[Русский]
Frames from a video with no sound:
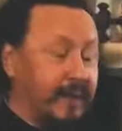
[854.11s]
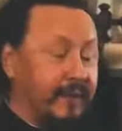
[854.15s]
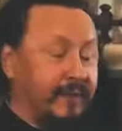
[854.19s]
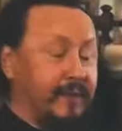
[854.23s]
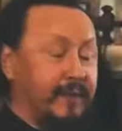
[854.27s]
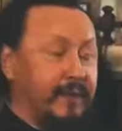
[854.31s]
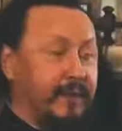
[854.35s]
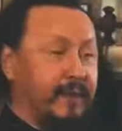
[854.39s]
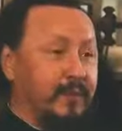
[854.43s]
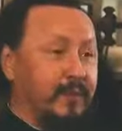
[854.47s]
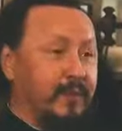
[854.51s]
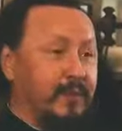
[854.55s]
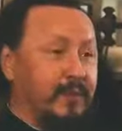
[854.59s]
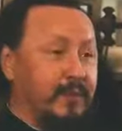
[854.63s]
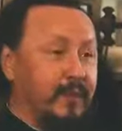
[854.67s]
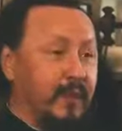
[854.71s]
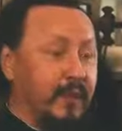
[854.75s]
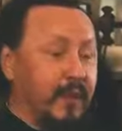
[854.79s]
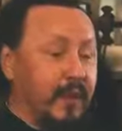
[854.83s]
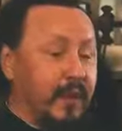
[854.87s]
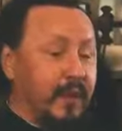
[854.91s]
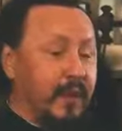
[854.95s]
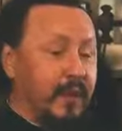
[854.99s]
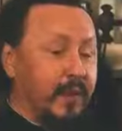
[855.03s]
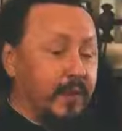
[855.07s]
Вот и
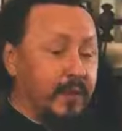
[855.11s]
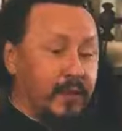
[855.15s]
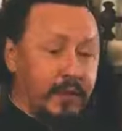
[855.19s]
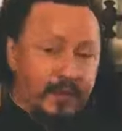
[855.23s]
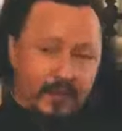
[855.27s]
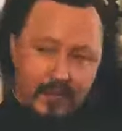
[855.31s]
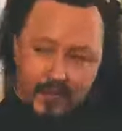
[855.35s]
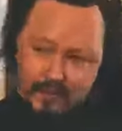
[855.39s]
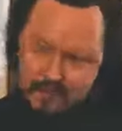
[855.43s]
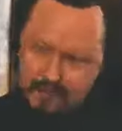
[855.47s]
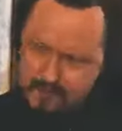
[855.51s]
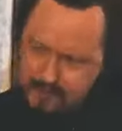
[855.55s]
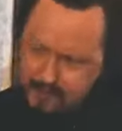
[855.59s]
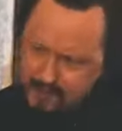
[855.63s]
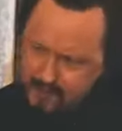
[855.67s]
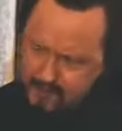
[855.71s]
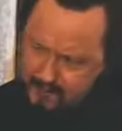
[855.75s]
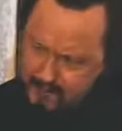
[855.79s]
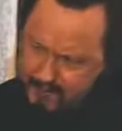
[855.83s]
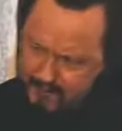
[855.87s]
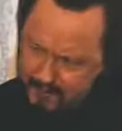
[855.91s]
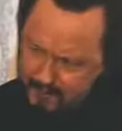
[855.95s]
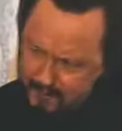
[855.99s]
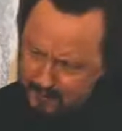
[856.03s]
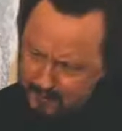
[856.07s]
все. Он так
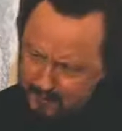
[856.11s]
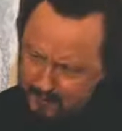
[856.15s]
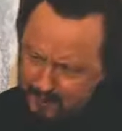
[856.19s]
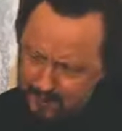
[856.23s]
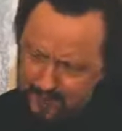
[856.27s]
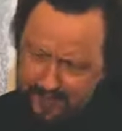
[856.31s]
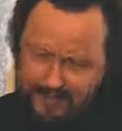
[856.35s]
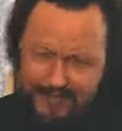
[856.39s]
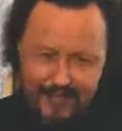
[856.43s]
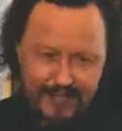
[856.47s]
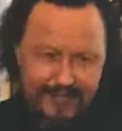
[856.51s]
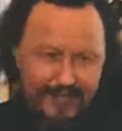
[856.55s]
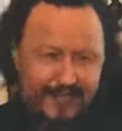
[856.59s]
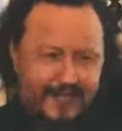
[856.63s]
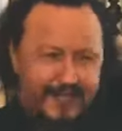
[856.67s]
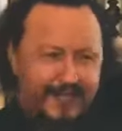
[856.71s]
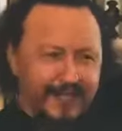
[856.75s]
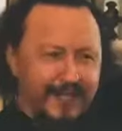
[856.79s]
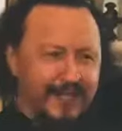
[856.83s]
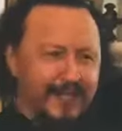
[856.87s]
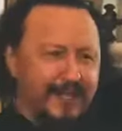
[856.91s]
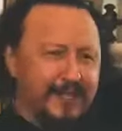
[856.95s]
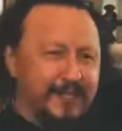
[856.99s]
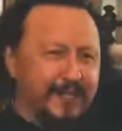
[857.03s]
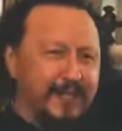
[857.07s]
просмотрел один
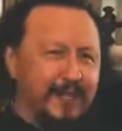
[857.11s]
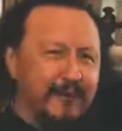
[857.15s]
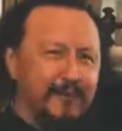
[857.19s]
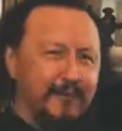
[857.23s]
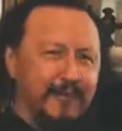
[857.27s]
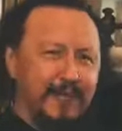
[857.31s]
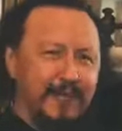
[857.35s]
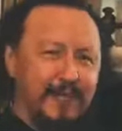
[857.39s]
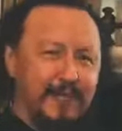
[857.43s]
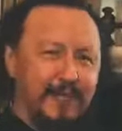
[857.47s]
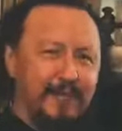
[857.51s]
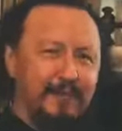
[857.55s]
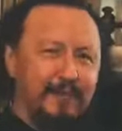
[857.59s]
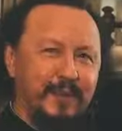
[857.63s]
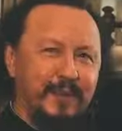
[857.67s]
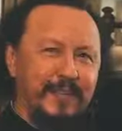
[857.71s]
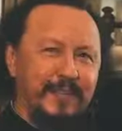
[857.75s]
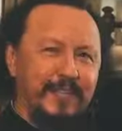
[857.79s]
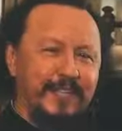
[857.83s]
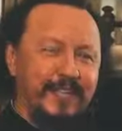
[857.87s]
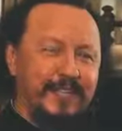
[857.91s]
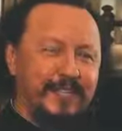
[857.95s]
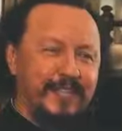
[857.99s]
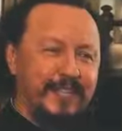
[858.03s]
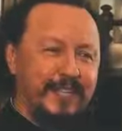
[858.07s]
раз на нас, и все это
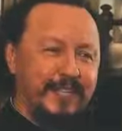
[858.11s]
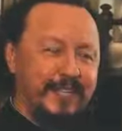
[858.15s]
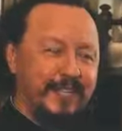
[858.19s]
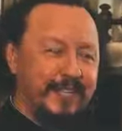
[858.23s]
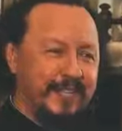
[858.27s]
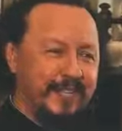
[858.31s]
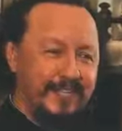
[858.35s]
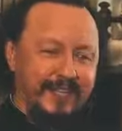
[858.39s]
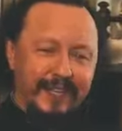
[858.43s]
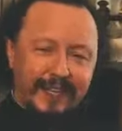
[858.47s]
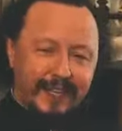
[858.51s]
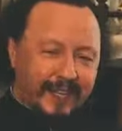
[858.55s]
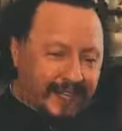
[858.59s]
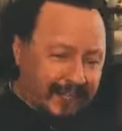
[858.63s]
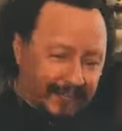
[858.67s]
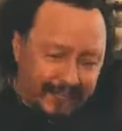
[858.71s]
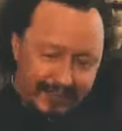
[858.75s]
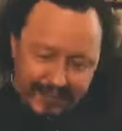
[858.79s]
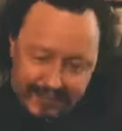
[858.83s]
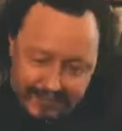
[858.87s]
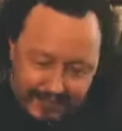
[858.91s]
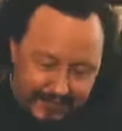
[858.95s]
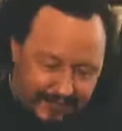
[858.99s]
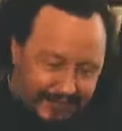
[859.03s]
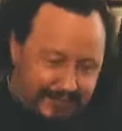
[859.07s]
было достаточно. Иногда
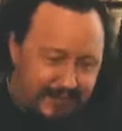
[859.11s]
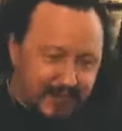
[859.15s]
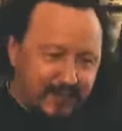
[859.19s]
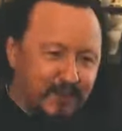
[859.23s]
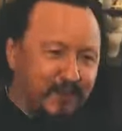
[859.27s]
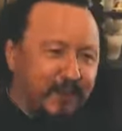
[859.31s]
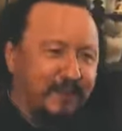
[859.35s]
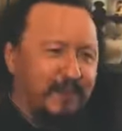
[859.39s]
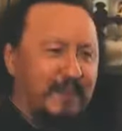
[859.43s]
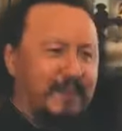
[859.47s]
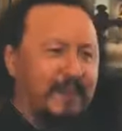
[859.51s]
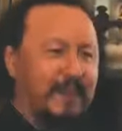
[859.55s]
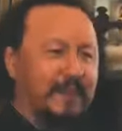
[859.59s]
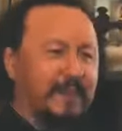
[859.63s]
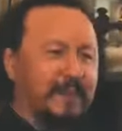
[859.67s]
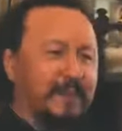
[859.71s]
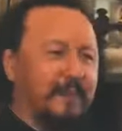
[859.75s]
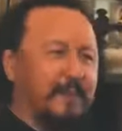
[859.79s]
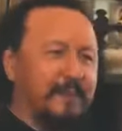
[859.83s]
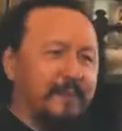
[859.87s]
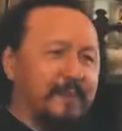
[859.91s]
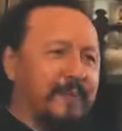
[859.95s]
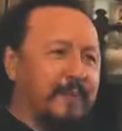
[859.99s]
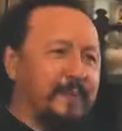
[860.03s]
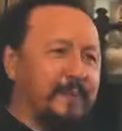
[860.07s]
нас разгонят, там,
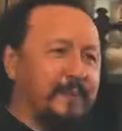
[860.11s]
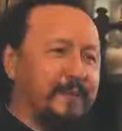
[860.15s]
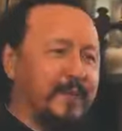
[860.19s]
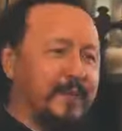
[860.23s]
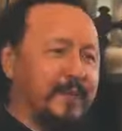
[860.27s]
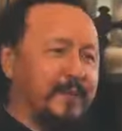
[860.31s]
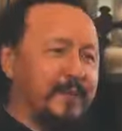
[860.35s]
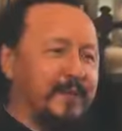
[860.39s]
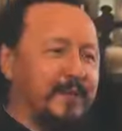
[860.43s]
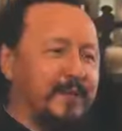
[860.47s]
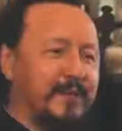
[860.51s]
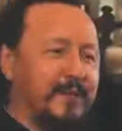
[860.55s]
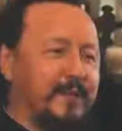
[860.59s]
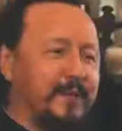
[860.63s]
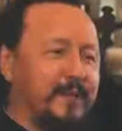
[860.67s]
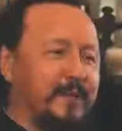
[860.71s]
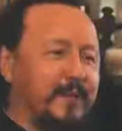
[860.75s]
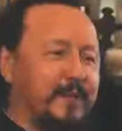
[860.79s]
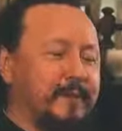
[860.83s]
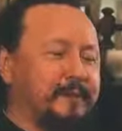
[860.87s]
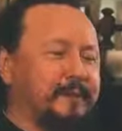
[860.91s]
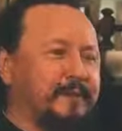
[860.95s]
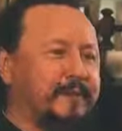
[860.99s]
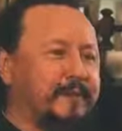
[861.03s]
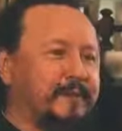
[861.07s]
нашу компанию
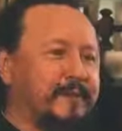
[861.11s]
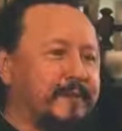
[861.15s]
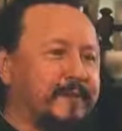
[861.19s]
детскую.